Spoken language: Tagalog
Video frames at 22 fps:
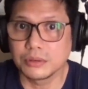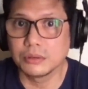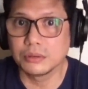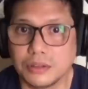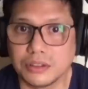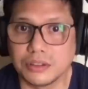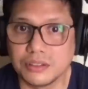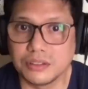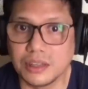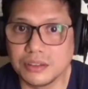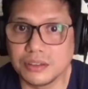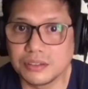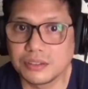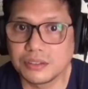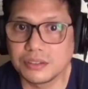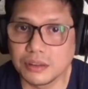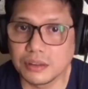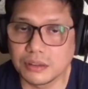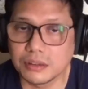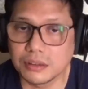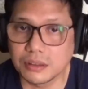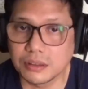
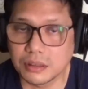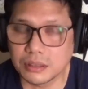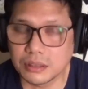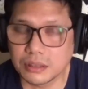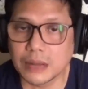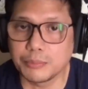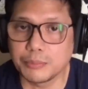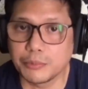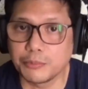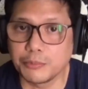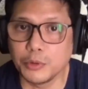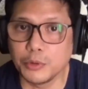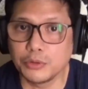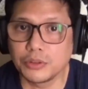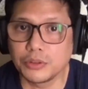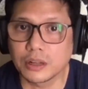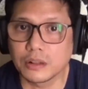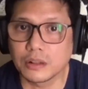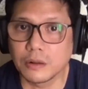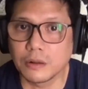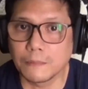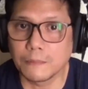60s type of
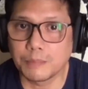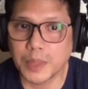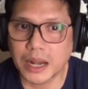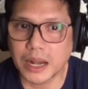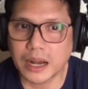music, no?